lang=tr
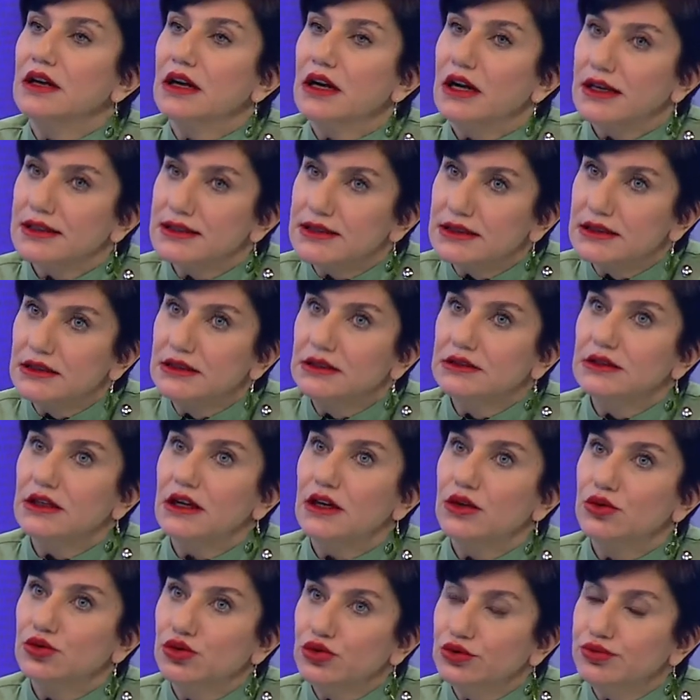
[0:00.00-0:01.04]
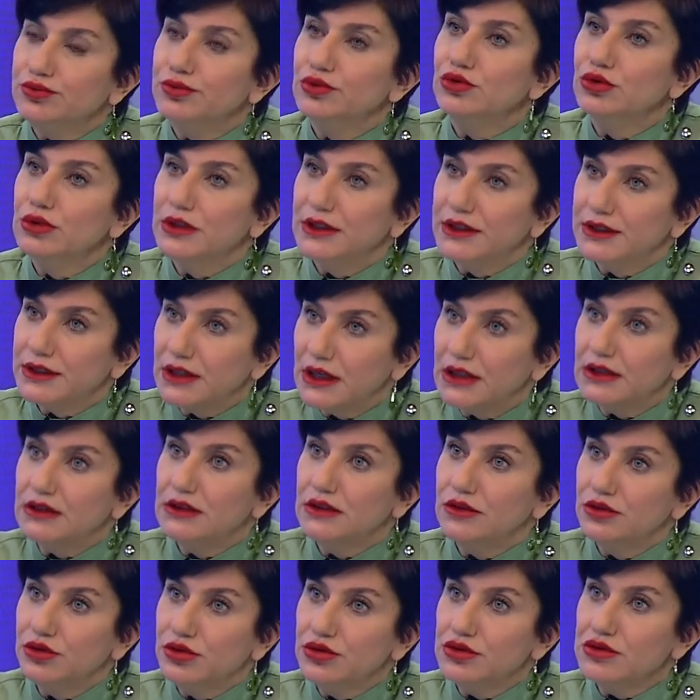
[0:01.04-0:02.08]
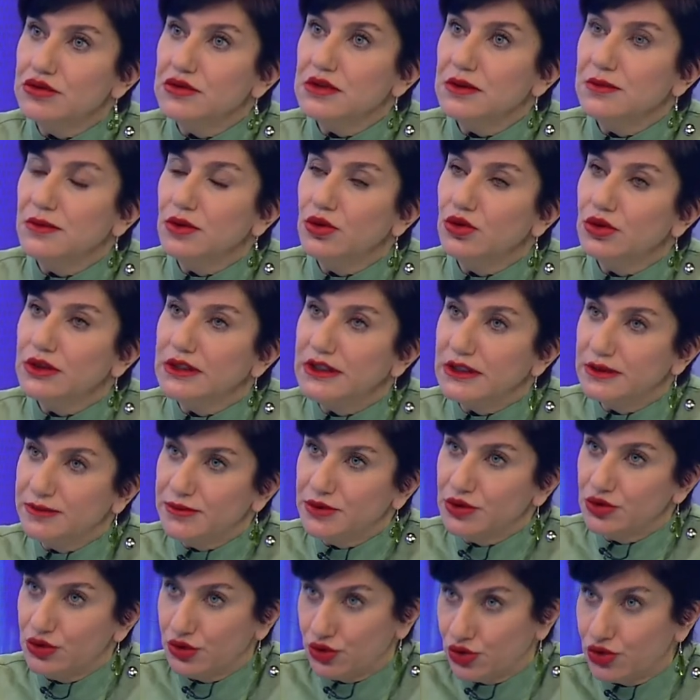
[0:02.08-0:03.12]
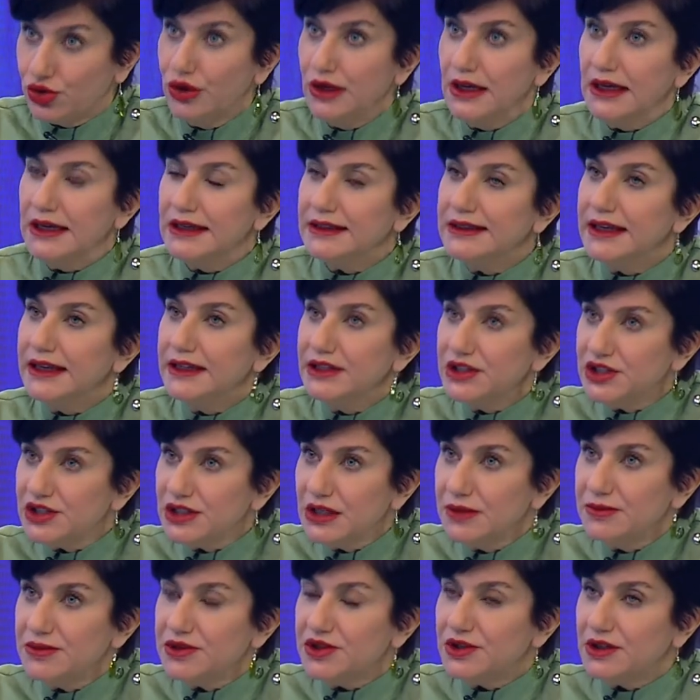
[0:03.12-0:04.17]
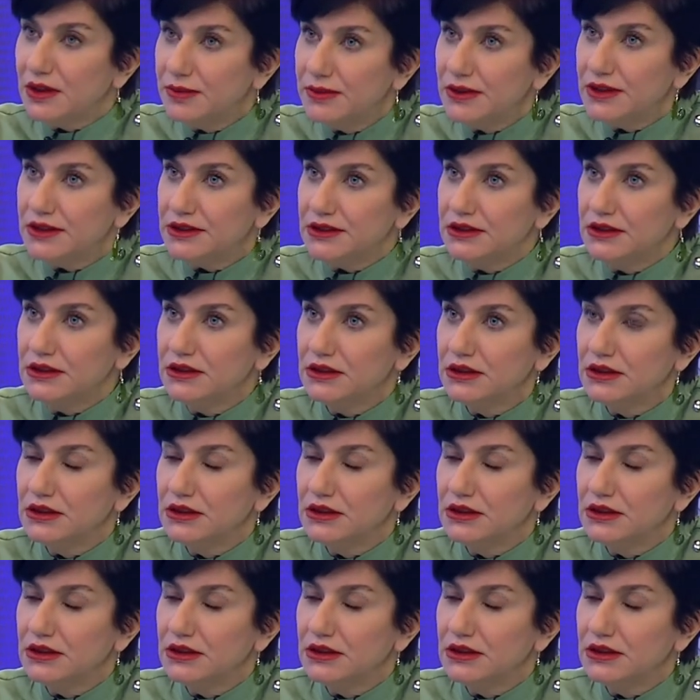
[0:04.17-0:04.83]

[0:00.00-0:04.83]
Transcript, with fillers: hastalığın akut bulgularını rahatlatıyorsunuz ama o kırmızı çünkü genişlemiş damarı